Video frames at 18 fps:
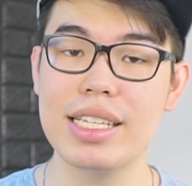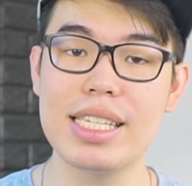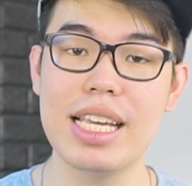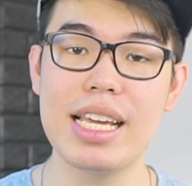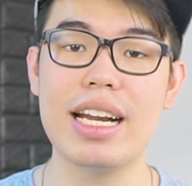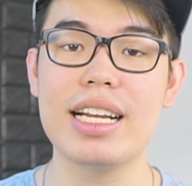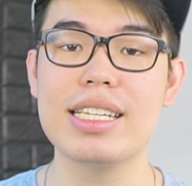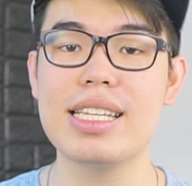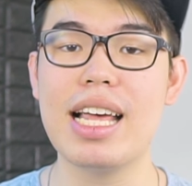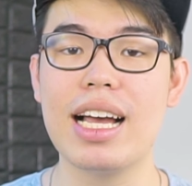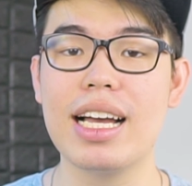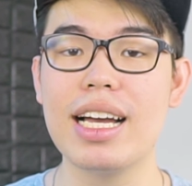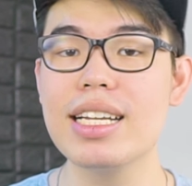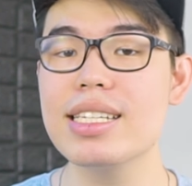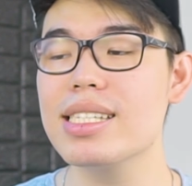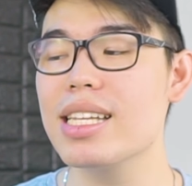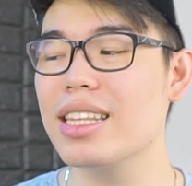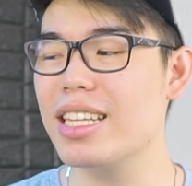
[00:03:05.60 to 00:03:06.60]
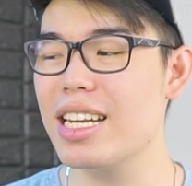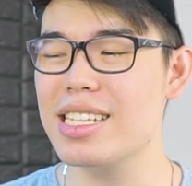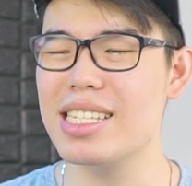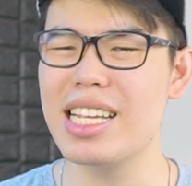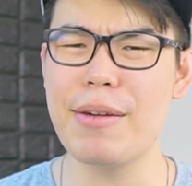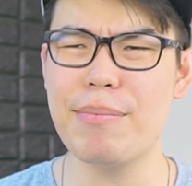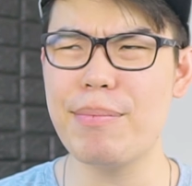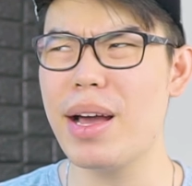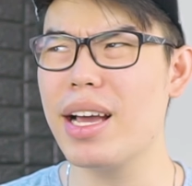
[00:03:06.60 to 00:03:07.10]
yang saya rasakan setelah
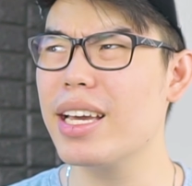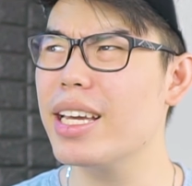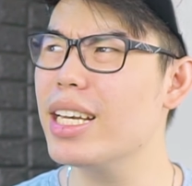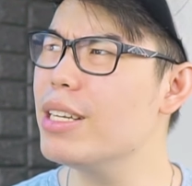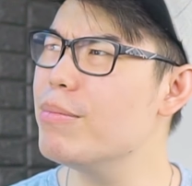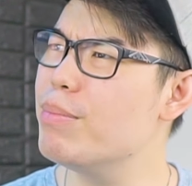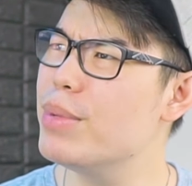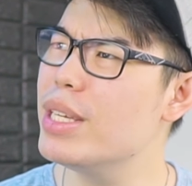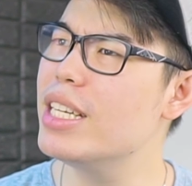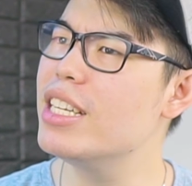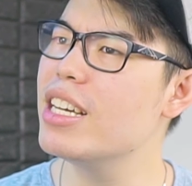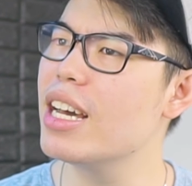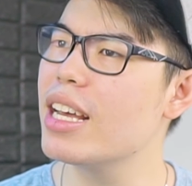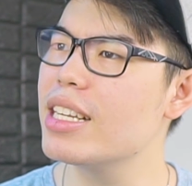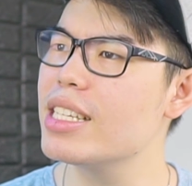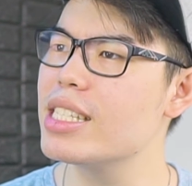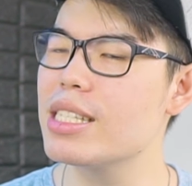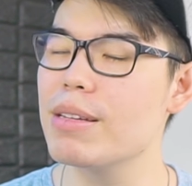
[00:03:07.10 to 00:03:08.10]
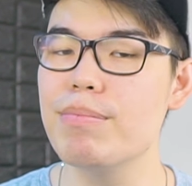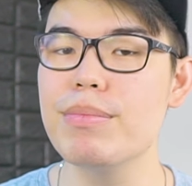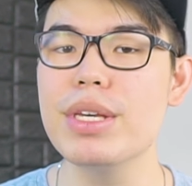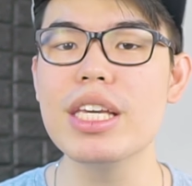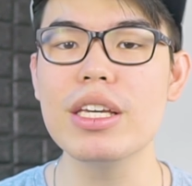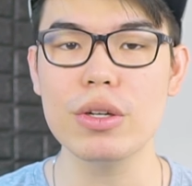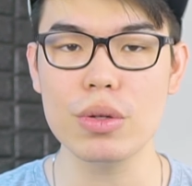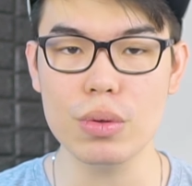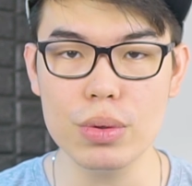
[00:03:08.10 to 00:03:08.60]
saya pakai lebih dari
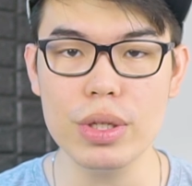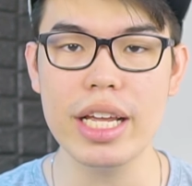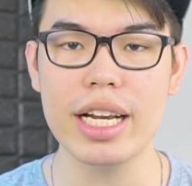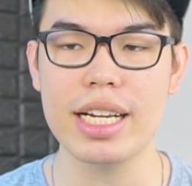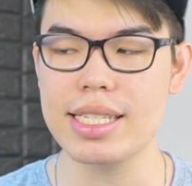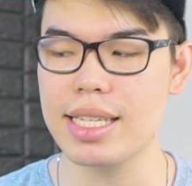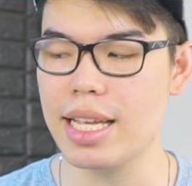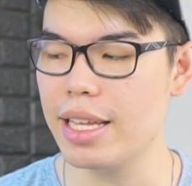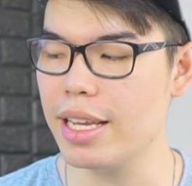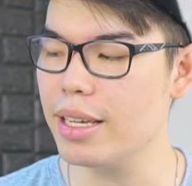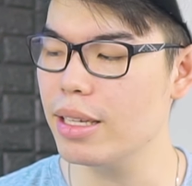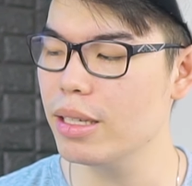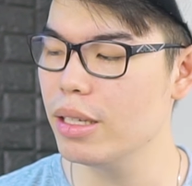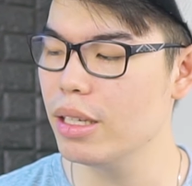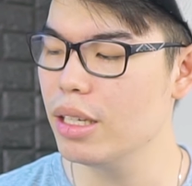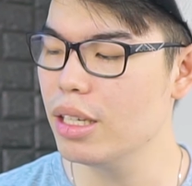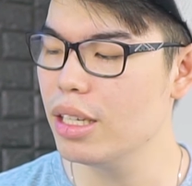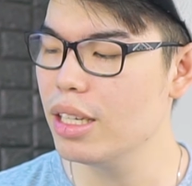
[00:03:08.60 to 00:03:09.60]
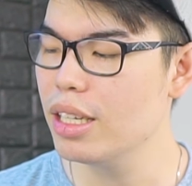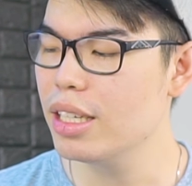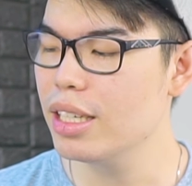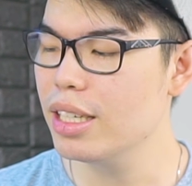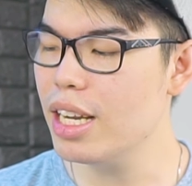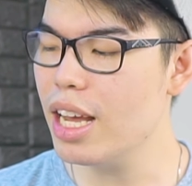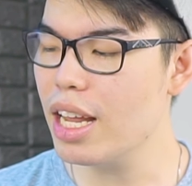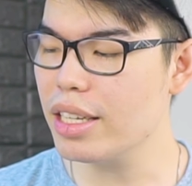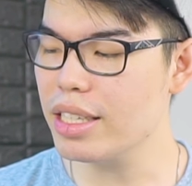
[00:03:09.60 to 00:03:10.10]
seminggu deh rasanya.
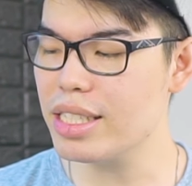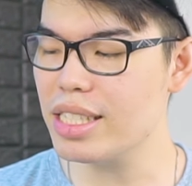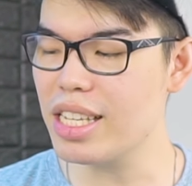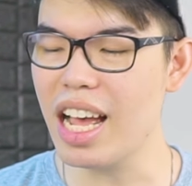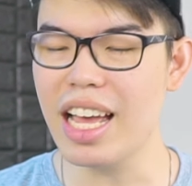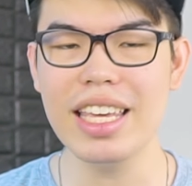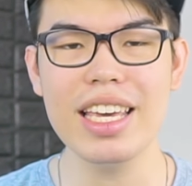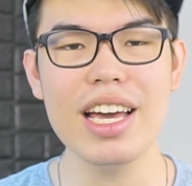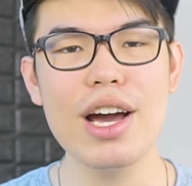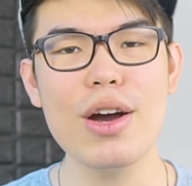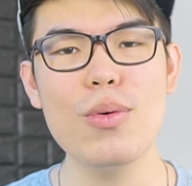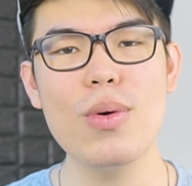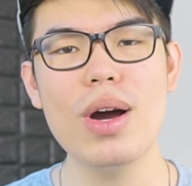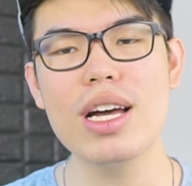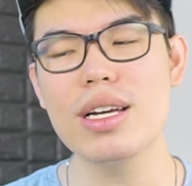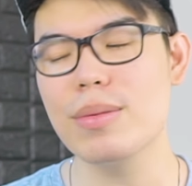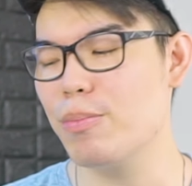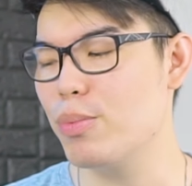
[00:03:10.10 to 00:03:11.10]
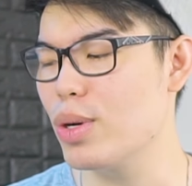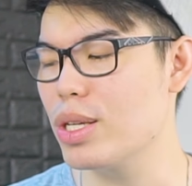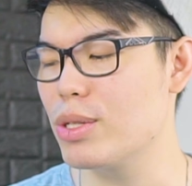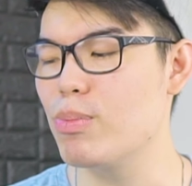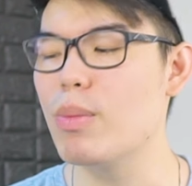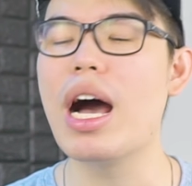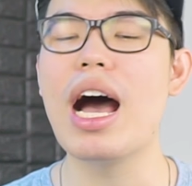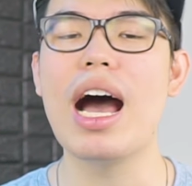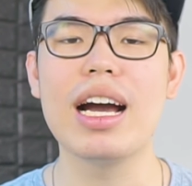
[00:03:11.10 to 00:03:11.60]
Dan saya wah
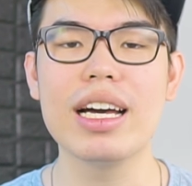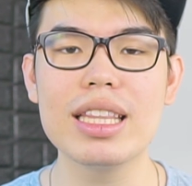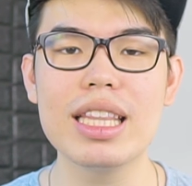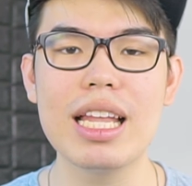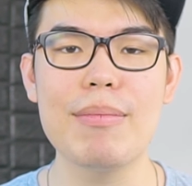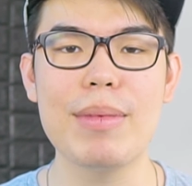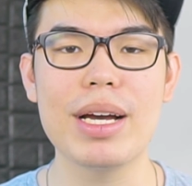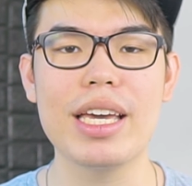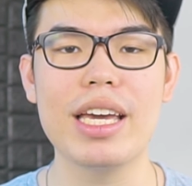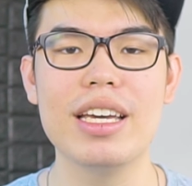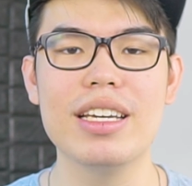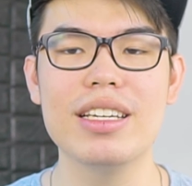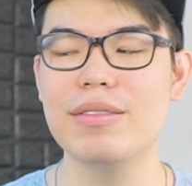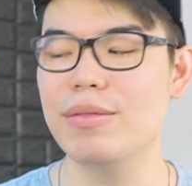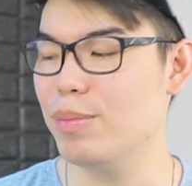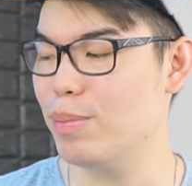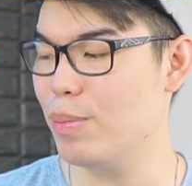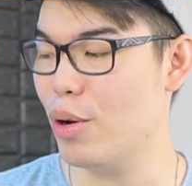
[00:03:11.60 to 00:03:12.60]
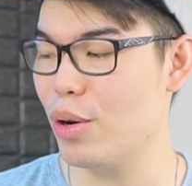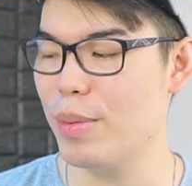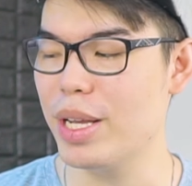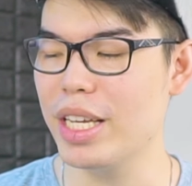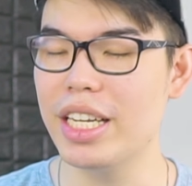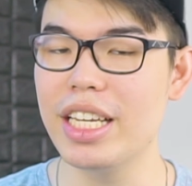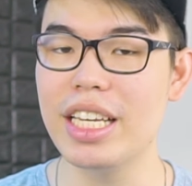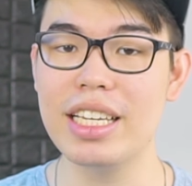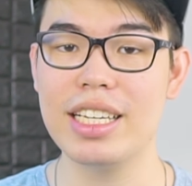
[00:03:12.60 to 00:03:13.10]
puas banget lah pakai
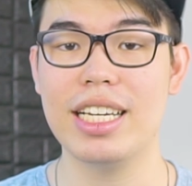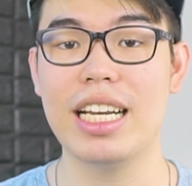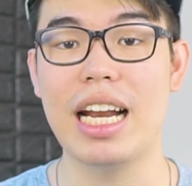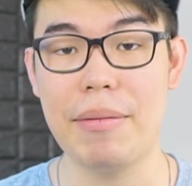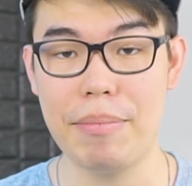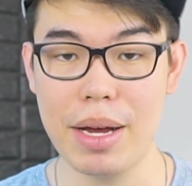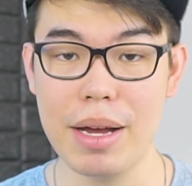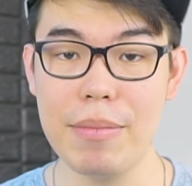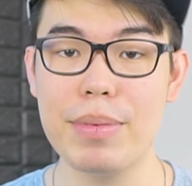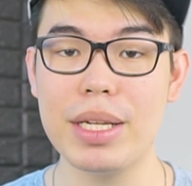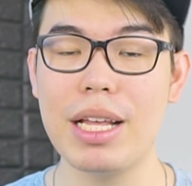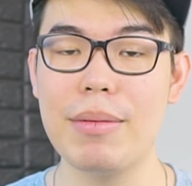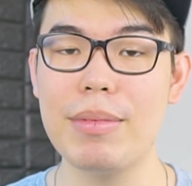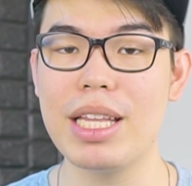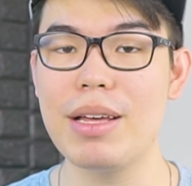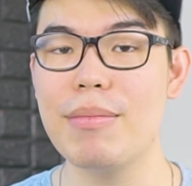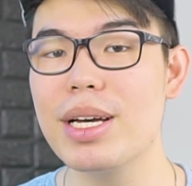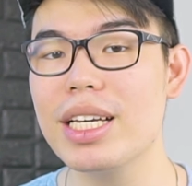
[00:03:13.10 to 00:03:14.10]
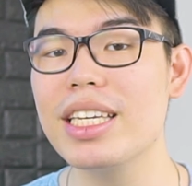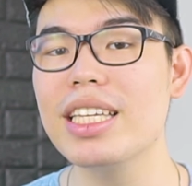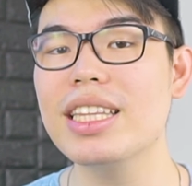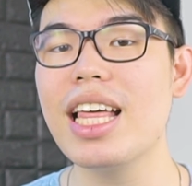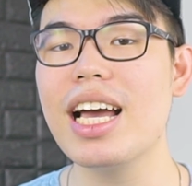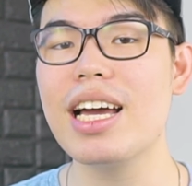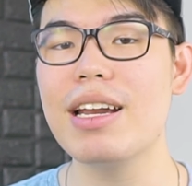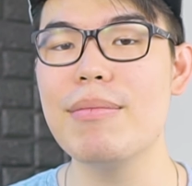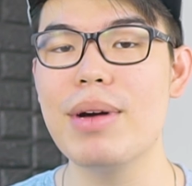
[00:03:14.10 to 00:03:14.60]
Powerbank ini. Kenapa? Pertama-tama
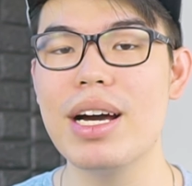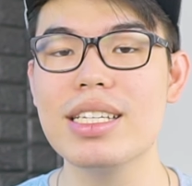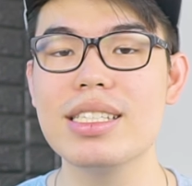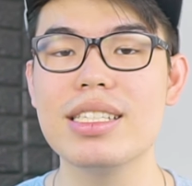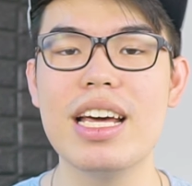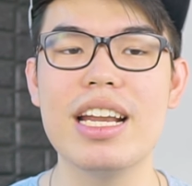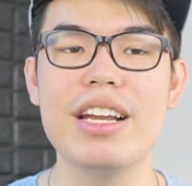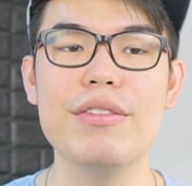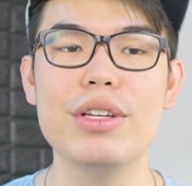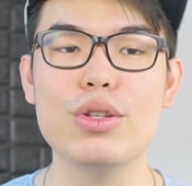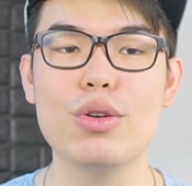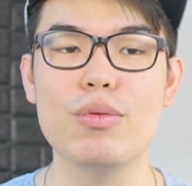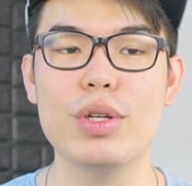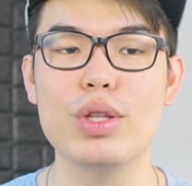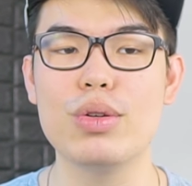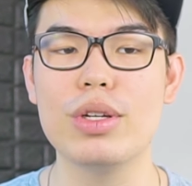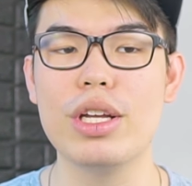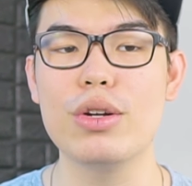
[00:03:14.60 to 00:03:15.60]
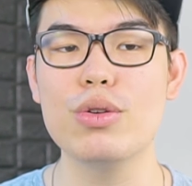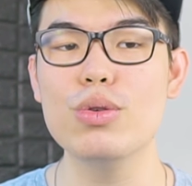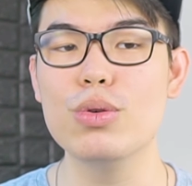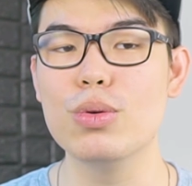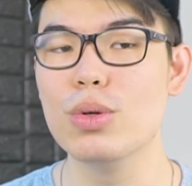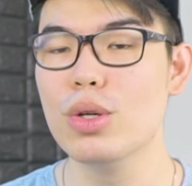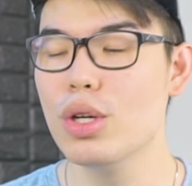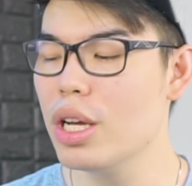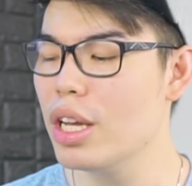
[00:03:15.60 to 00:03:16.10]
kita akan bahas dari fitur-fiturnya
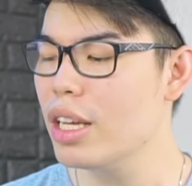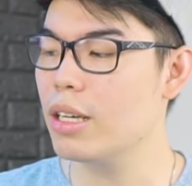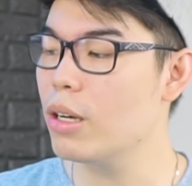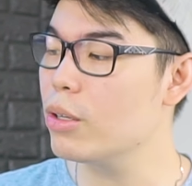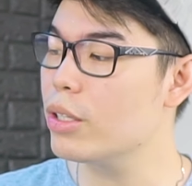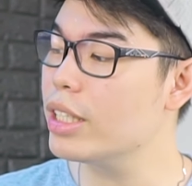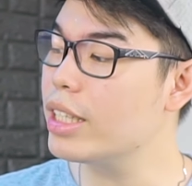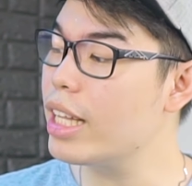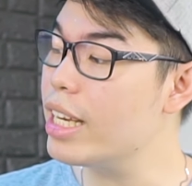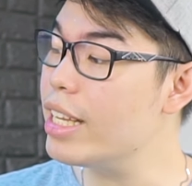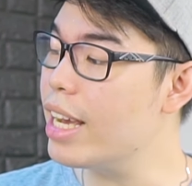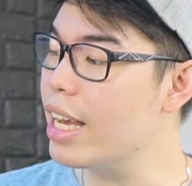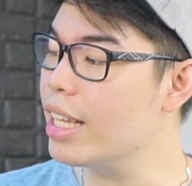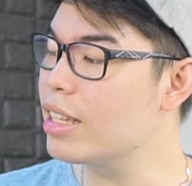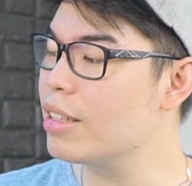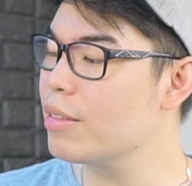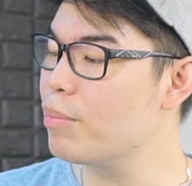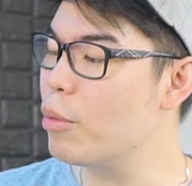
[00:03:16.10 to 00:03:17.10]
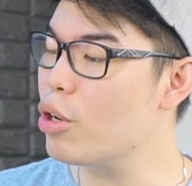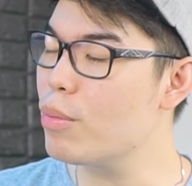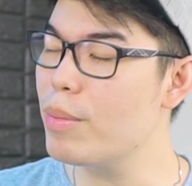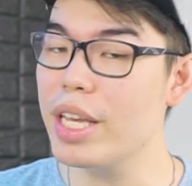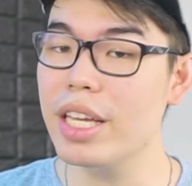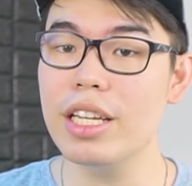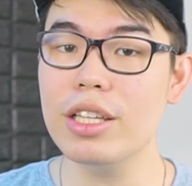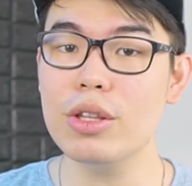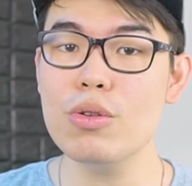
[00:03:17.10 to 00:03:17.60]
dulu. Kalau kita lihat,
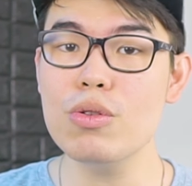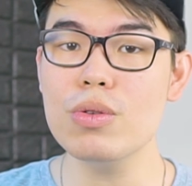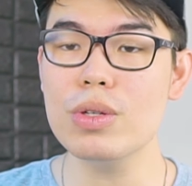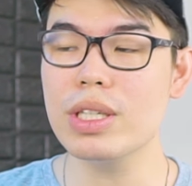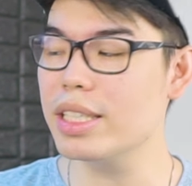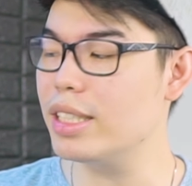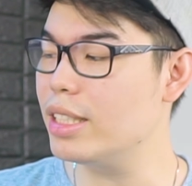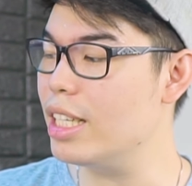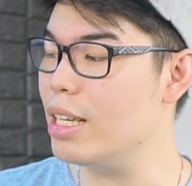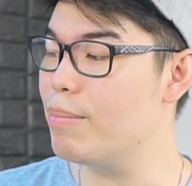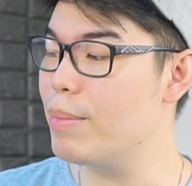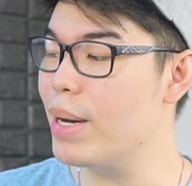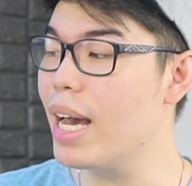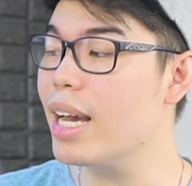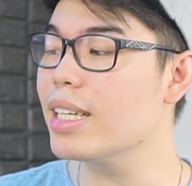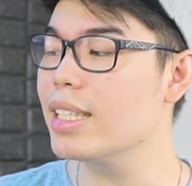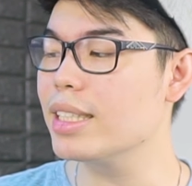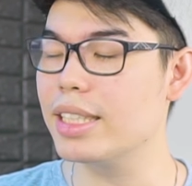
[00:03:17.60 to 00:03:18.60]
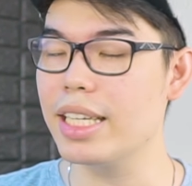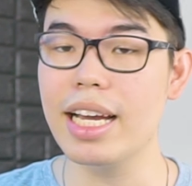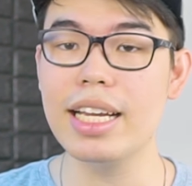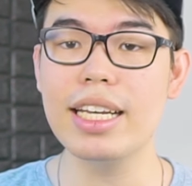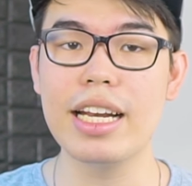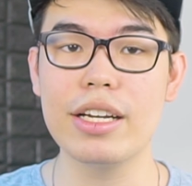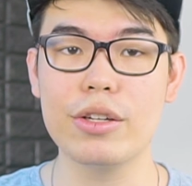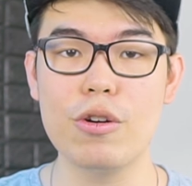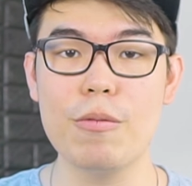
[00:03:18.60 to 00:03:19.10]
powerbank ini tuh kecil banget ya
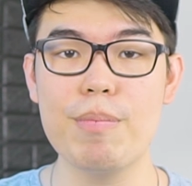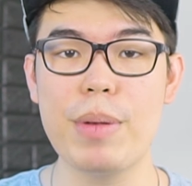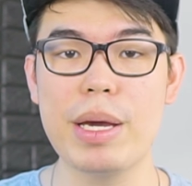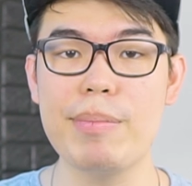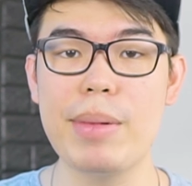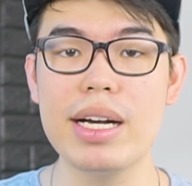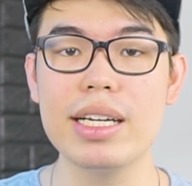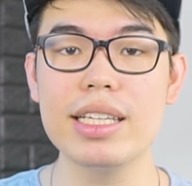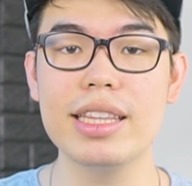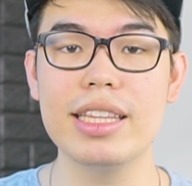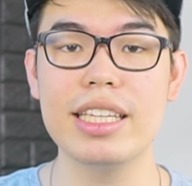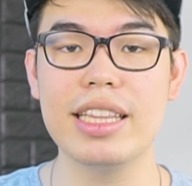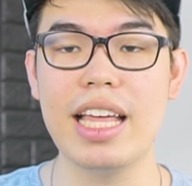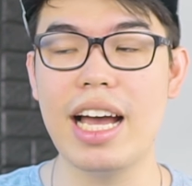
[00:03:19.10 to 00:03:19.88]
dan compact banget di